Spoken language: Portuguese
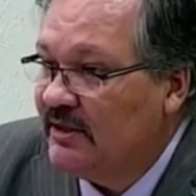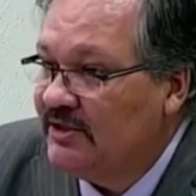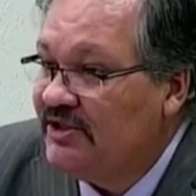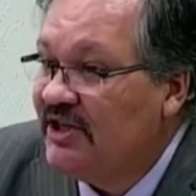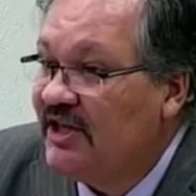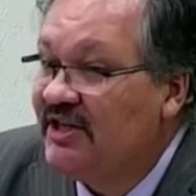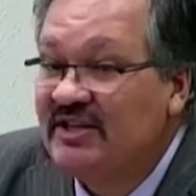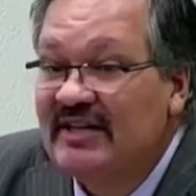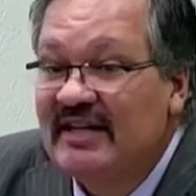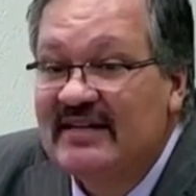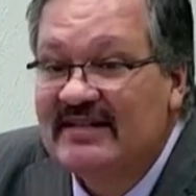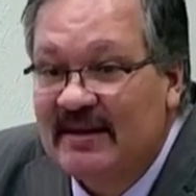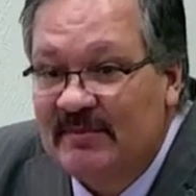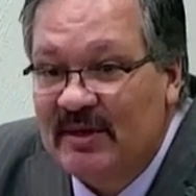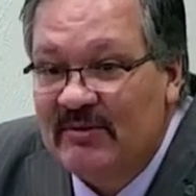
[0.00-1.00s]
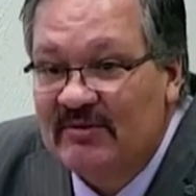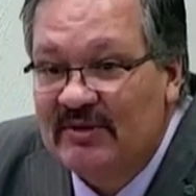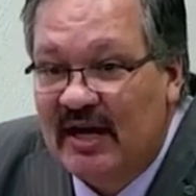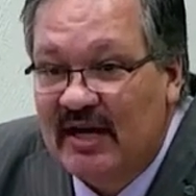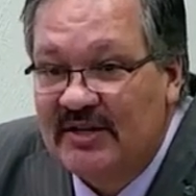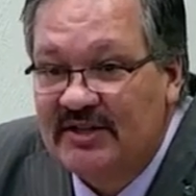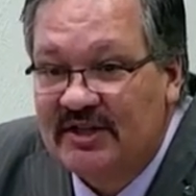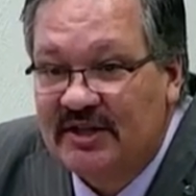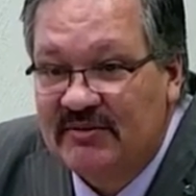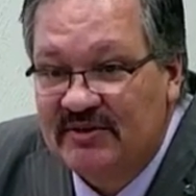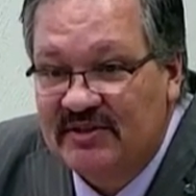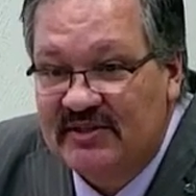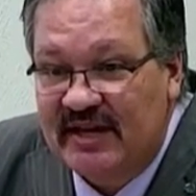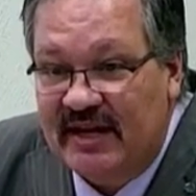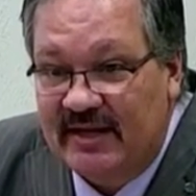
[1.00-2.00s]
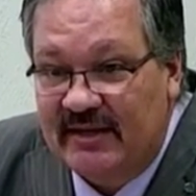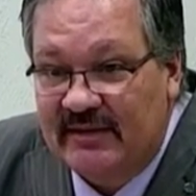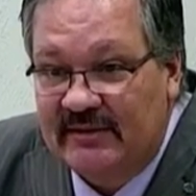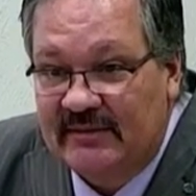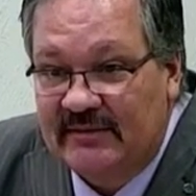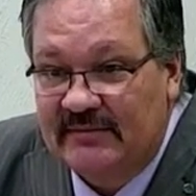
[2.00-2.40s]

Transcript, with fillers: diante dessa maldade que nos cerca,